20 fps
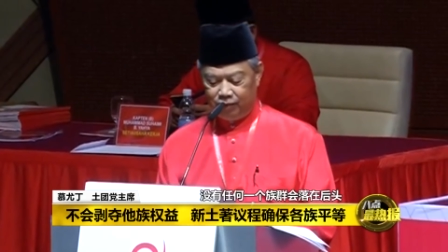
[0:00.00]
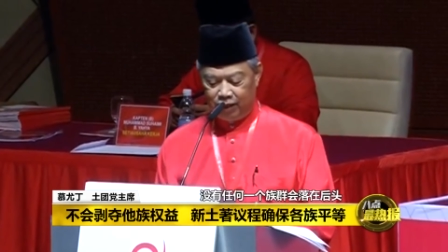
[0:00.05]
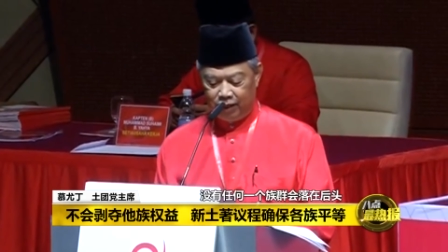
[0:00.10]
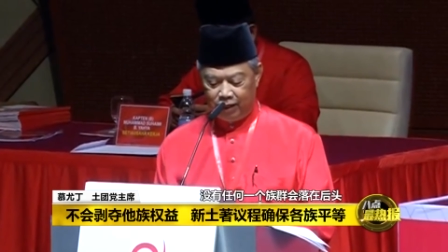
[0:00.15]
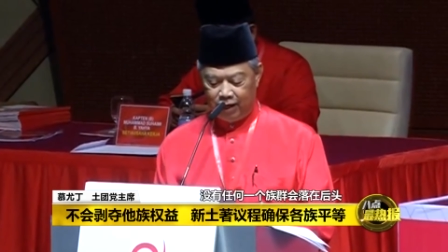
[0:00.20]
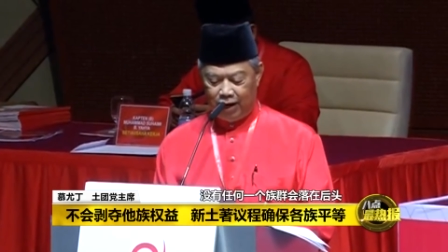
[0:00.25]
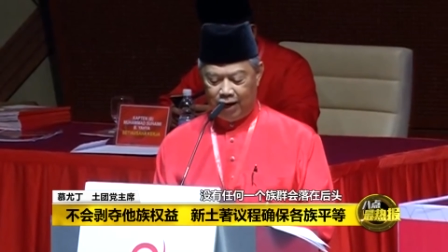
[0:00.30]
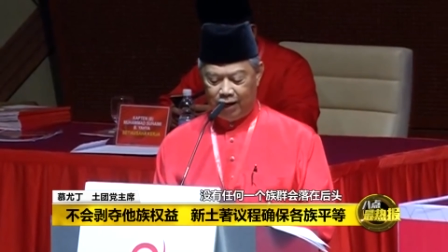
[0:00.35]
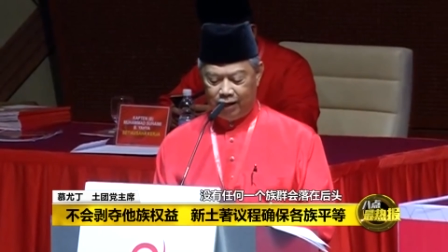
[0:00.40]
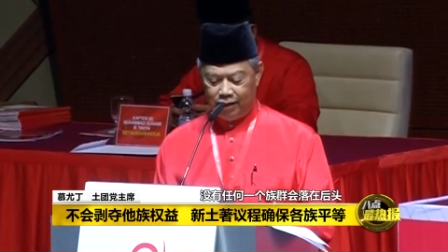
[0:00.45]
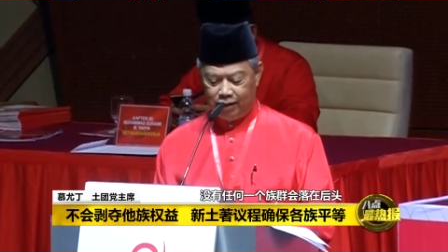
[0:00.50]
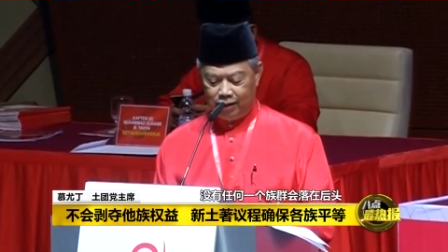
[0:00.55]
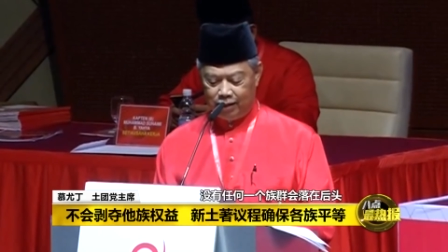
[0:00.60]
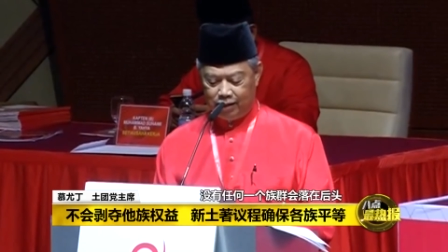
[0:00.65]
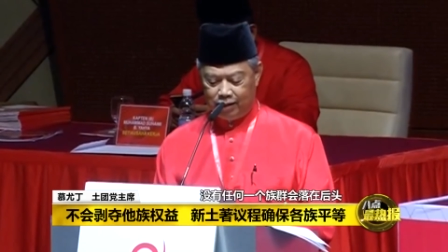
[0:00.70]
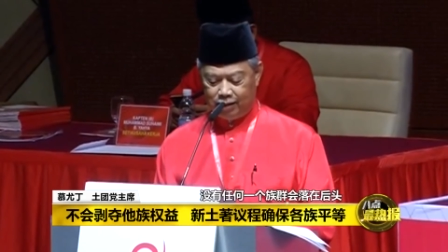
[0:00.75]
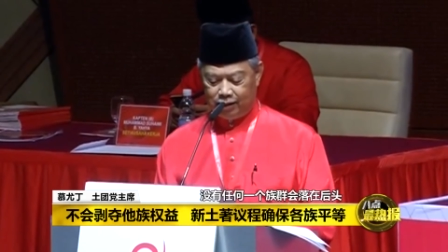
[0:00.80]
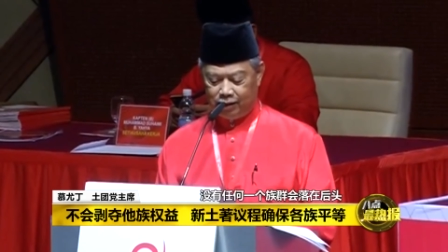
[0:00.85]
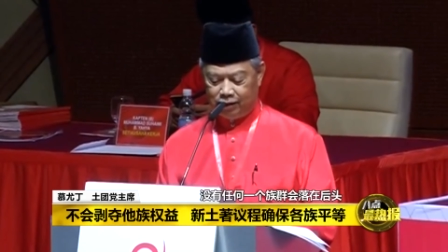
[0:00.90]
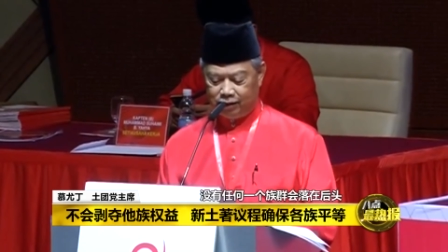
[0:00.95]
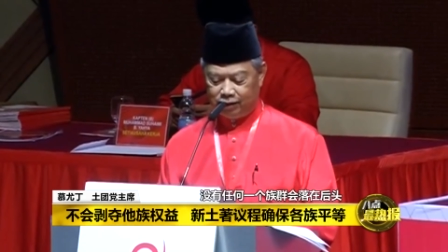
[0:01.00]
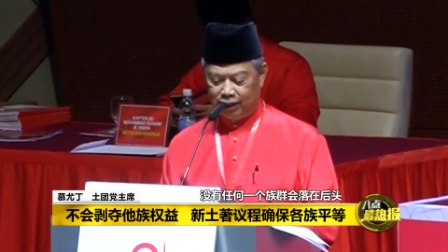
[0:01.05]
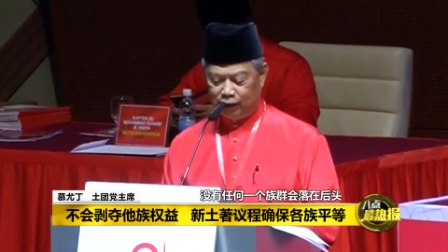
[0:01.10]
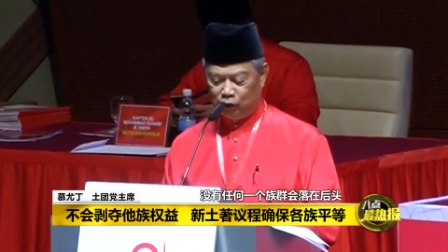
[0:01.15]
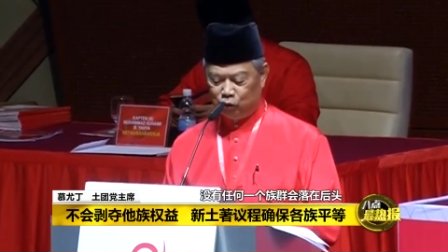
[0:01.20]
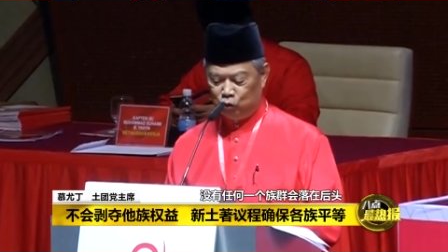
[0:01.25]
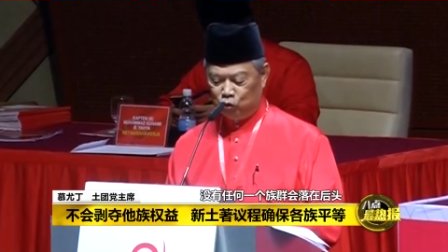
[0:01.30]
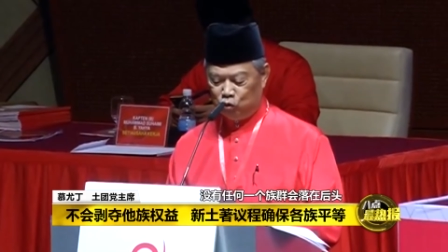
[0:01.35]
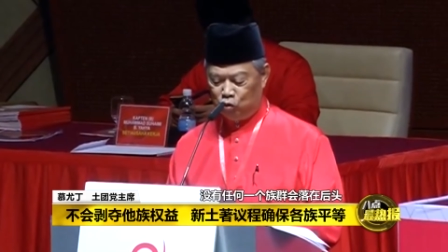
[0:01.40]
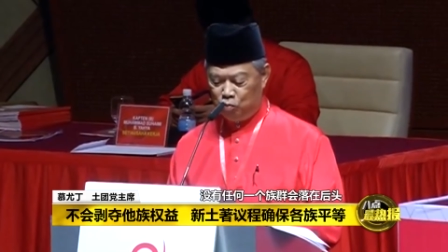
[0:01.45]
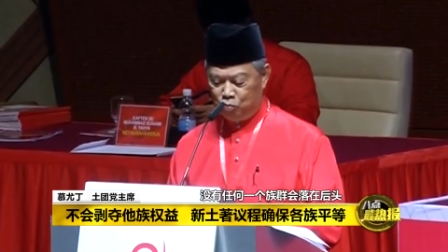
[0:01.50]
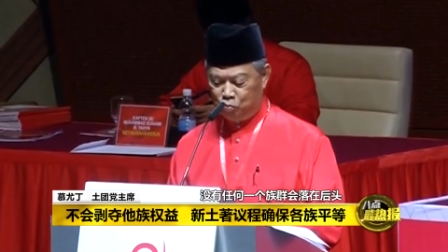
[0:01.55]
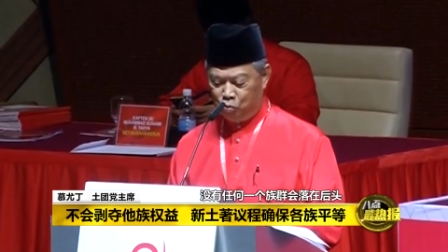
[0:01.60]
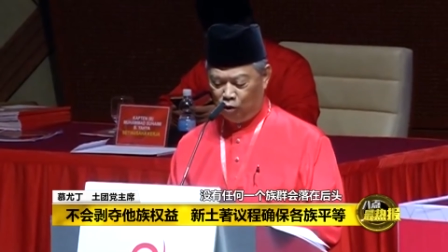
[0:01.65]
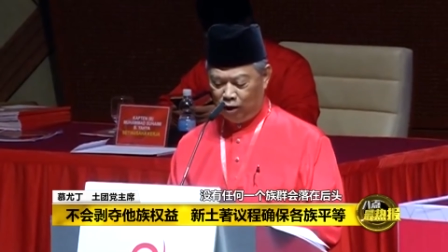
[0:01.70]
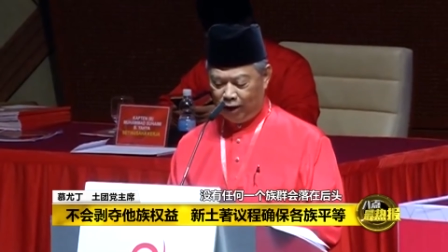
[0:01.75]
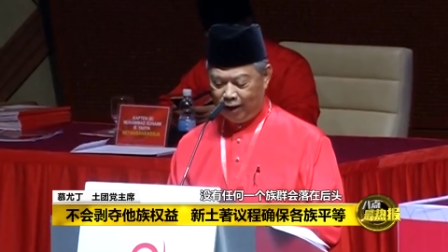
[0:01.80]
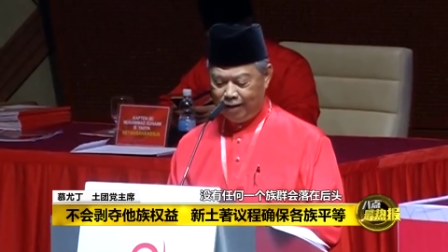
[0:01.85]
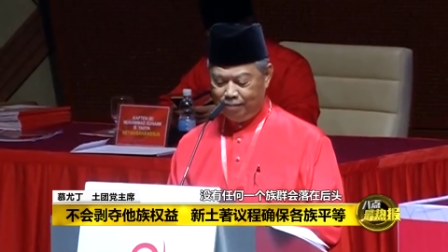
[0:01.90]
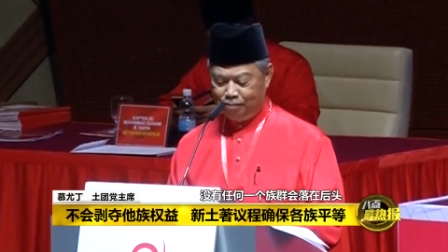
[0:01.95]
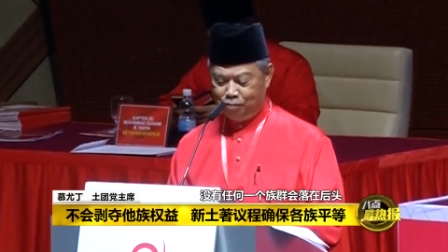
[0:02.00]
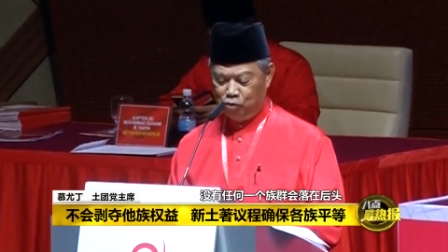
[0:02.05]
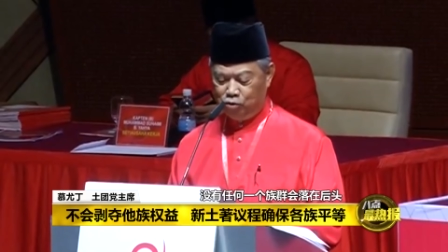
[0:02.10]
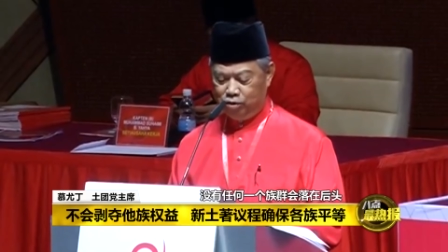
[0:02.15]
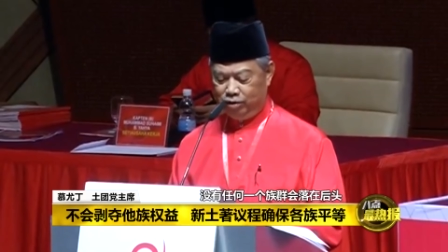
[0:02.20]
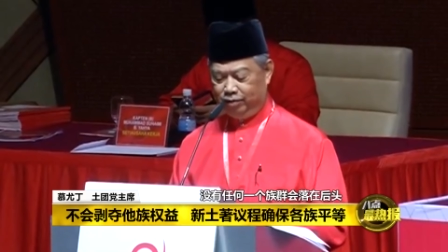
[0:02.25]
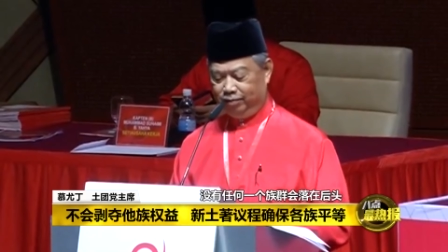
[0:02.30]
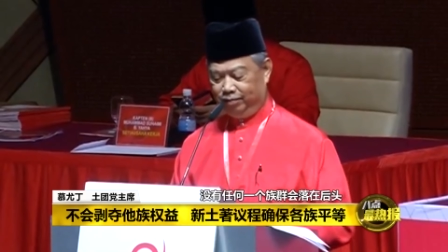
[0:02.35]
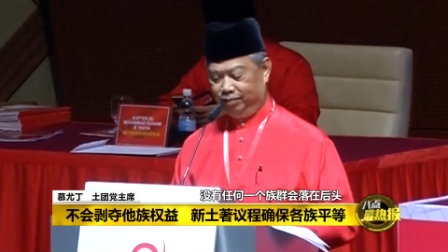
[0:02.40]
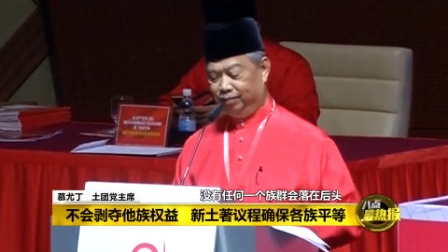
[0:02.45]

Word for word: Tidak ada satu kumpulan pun